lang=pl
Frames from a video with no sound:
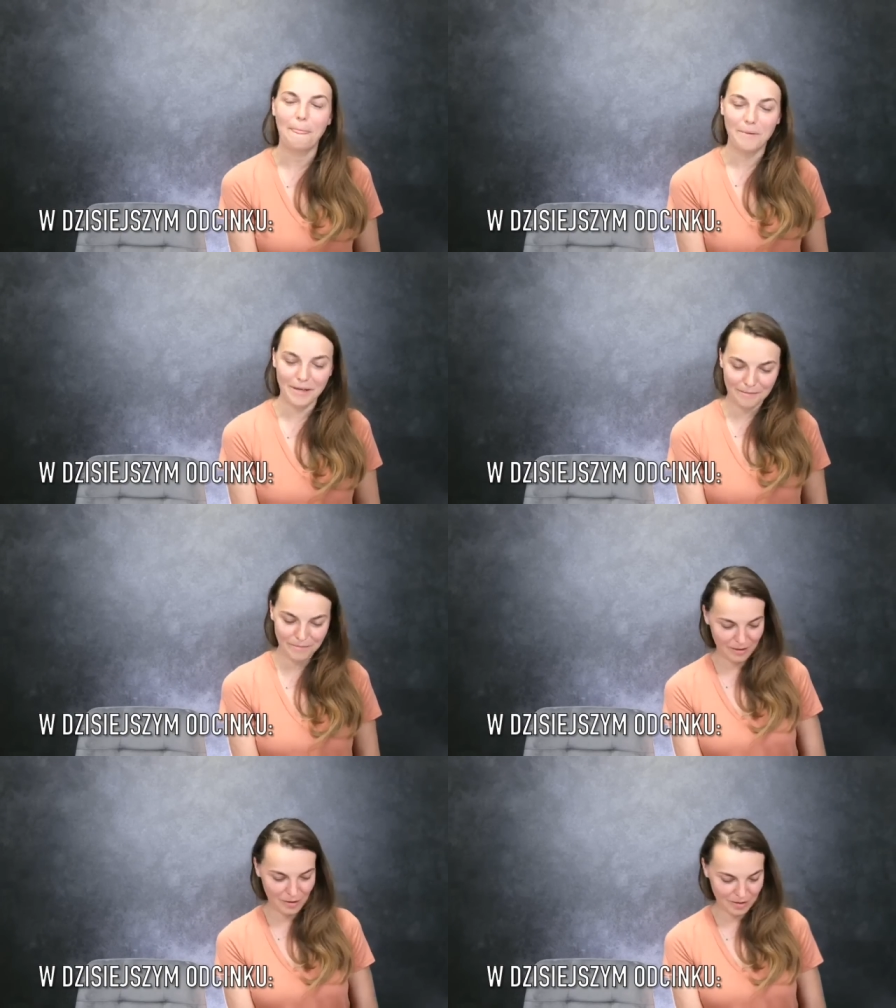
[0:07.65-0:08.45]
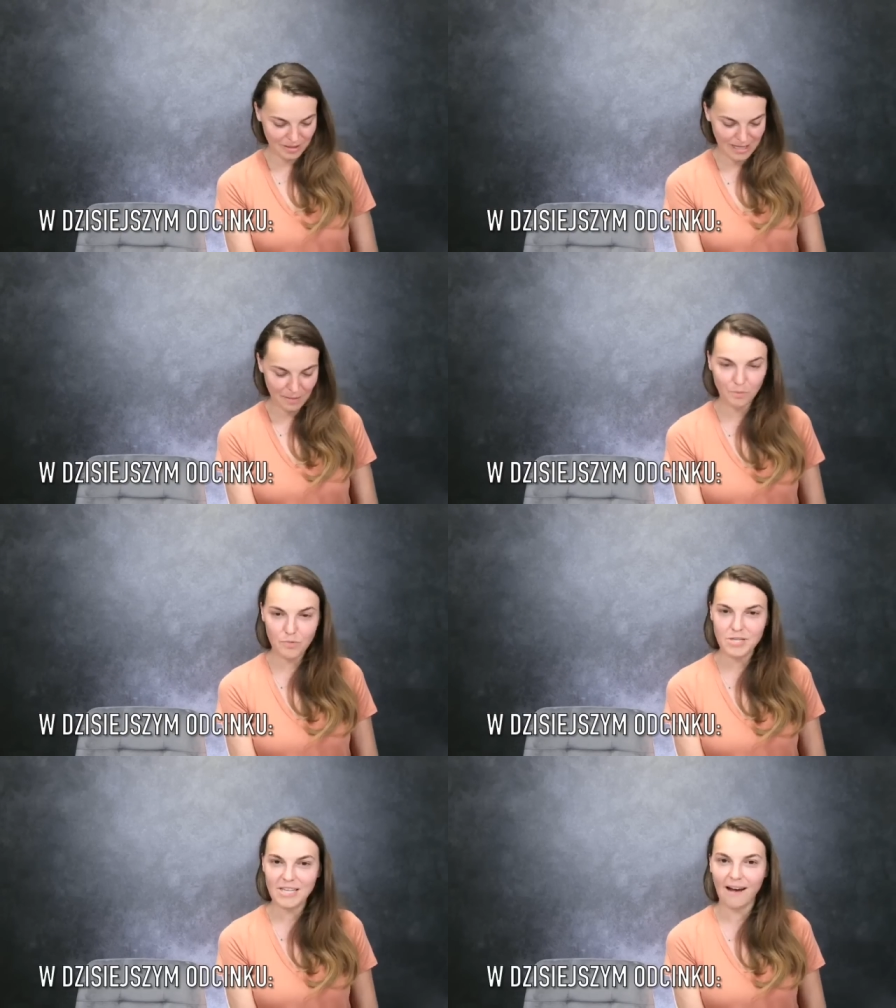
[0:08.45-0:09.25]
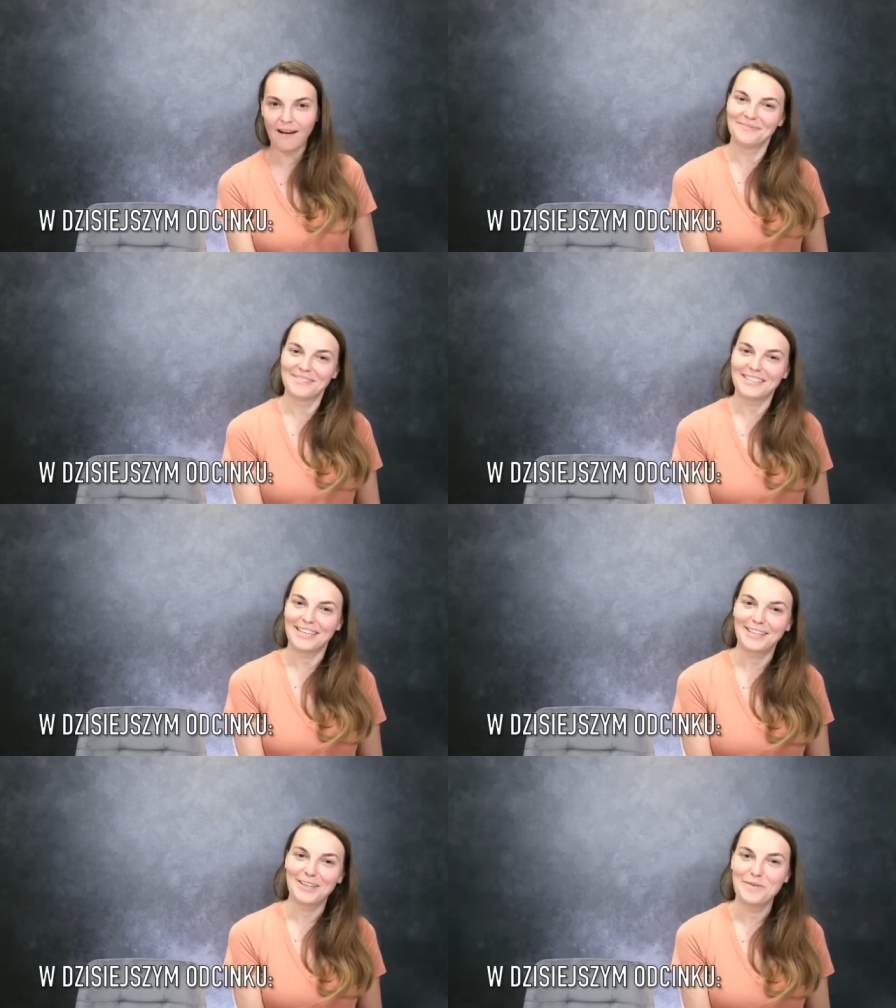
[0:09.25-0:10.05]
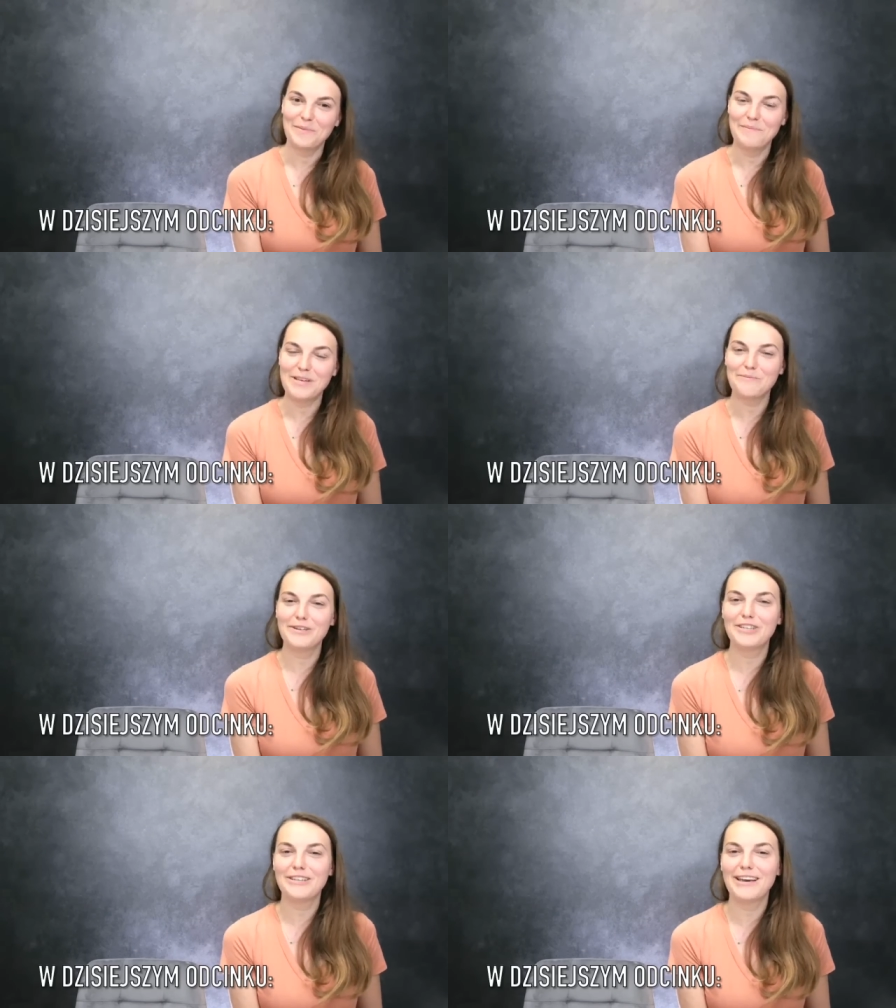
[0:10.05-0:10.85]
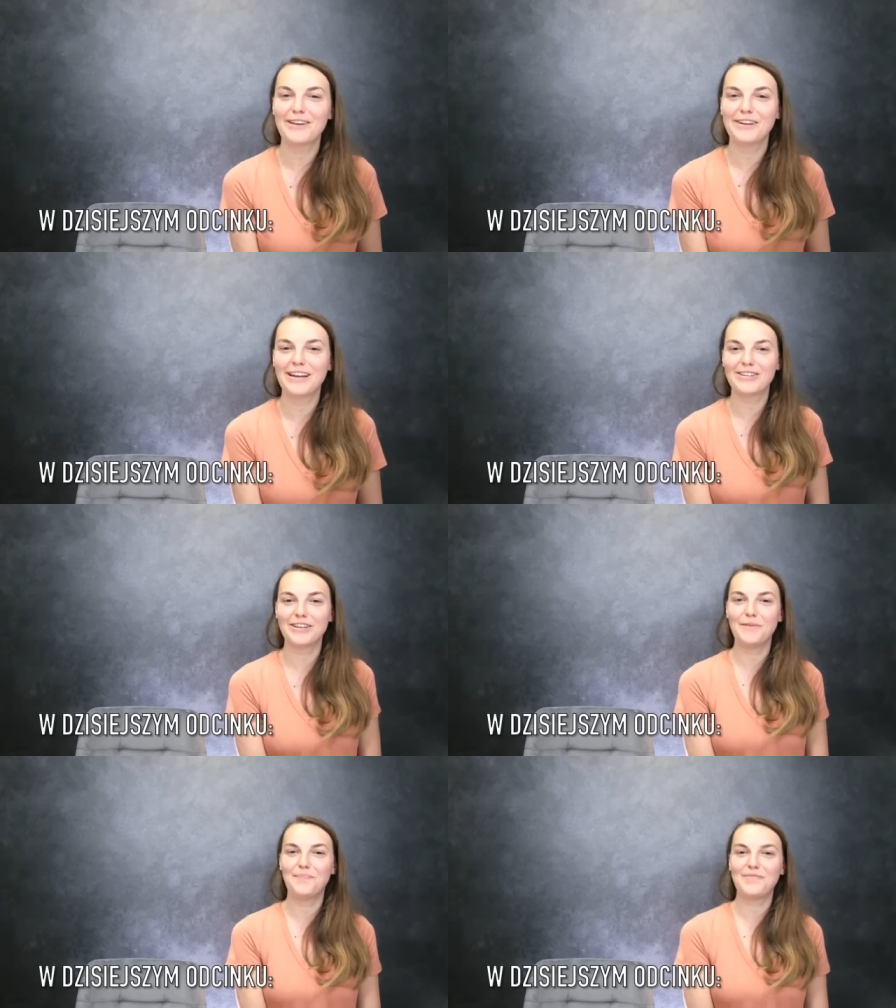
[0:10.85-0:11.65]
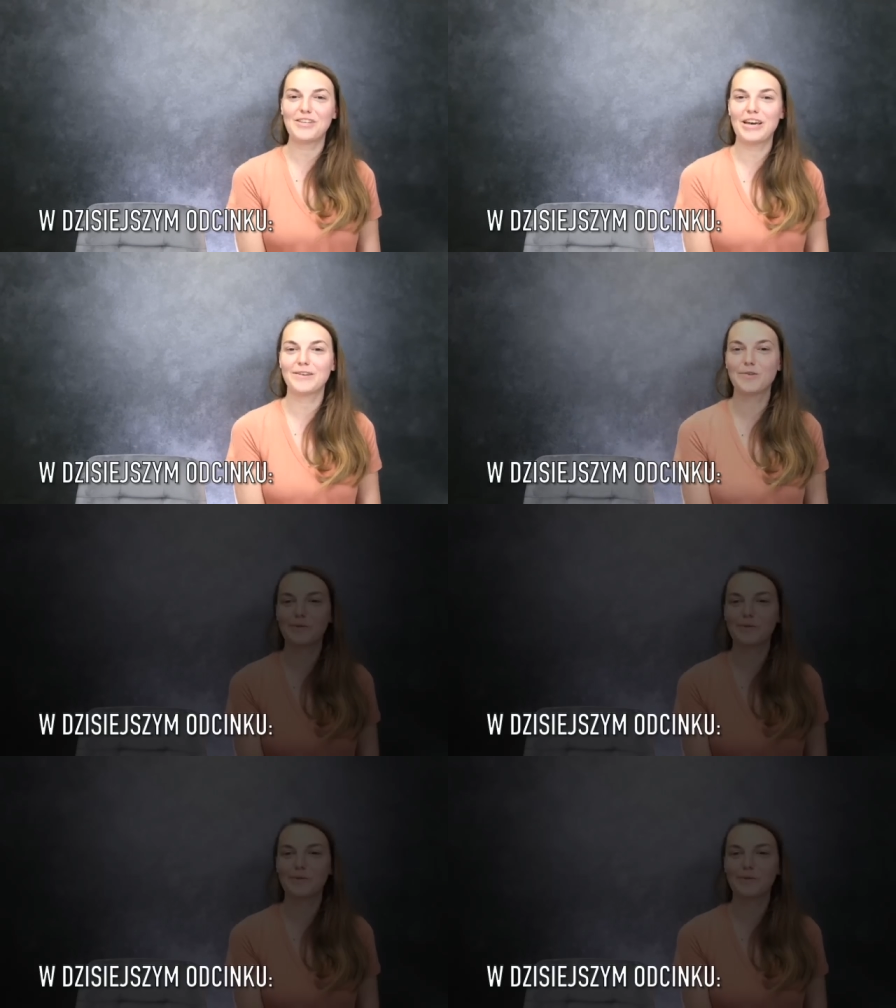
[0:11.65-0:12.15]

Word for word: Powinien być stan pustaka, takiego bezmyślnego raczej czasu.